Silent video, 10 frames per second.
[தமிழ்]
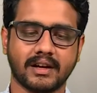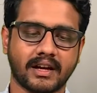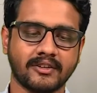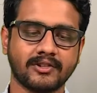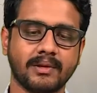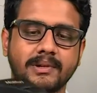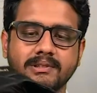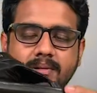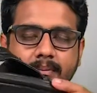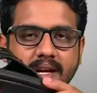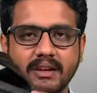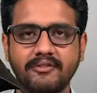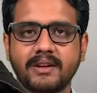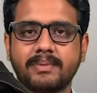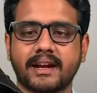என்னன்னு சொல்லி பார்த்தீங்கன்னா
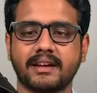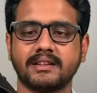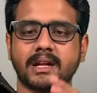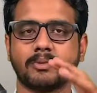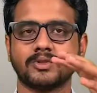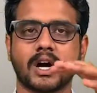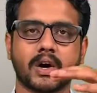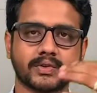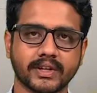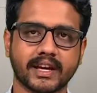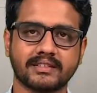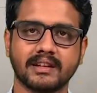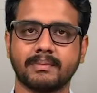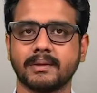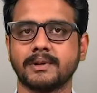மெடிஃபிட் பிராண்ட்லேருந்து நம்ம வந்து ஆர்த்தோ கேர்
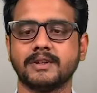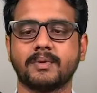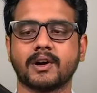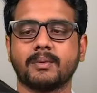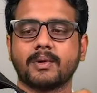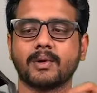ஸ்லீப்பரை பற்றி பார்க்க